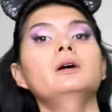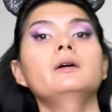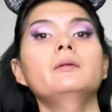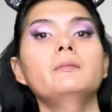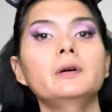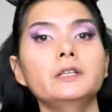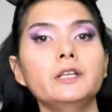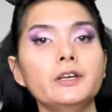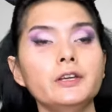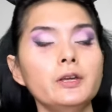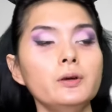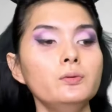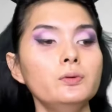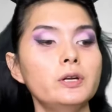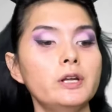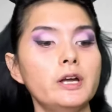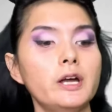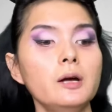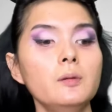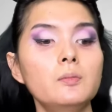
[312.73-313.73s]
matanya
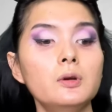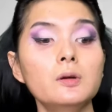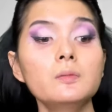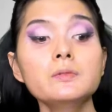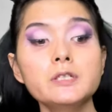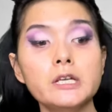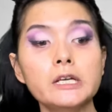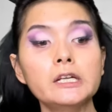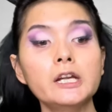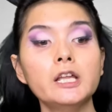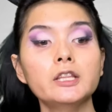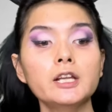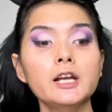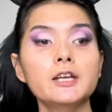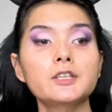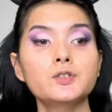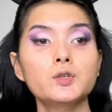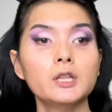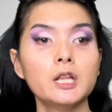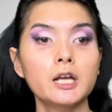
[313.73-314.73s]
udah belum sih nanti
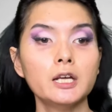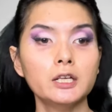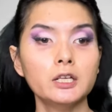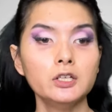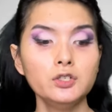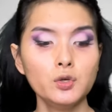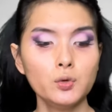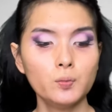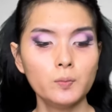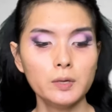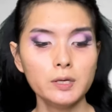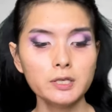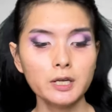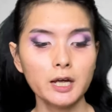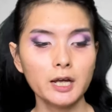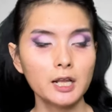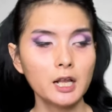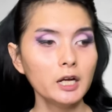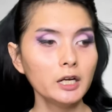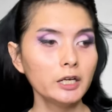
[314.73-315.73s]
lanjut lagi cuma
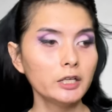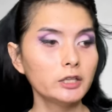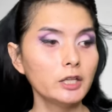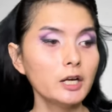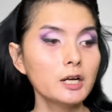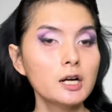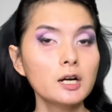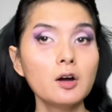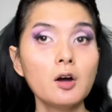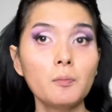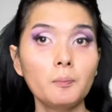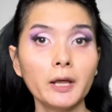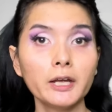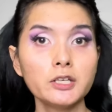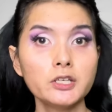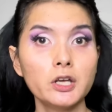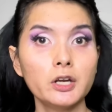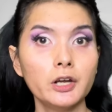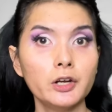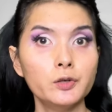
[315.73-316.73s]
sekarang kita ke
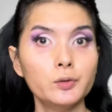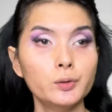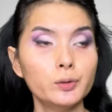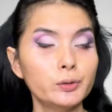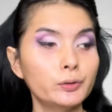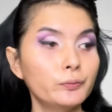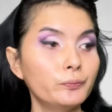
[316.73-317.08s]
complexionnya dulu